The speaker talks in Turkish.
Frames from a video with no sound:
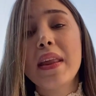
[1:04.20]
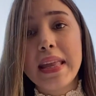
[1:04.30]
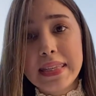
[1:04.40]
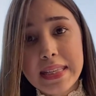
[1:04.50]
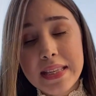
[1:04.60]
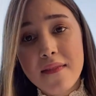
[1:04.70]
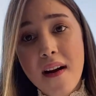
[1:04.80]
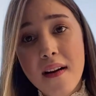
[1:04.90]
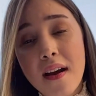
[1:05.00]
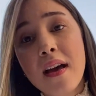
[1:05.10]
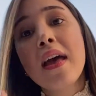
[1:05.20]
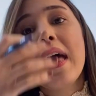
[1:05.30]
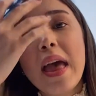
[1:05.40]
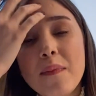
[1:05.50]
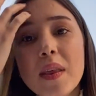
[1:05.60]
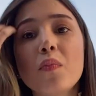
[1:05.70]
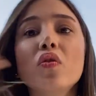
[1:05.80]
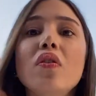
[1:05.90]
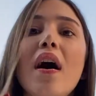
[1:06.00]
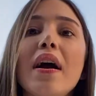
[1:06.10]
etkisi var, hem de
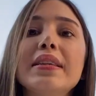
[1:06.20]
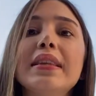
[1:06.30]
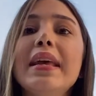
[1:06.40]
bunun haricinde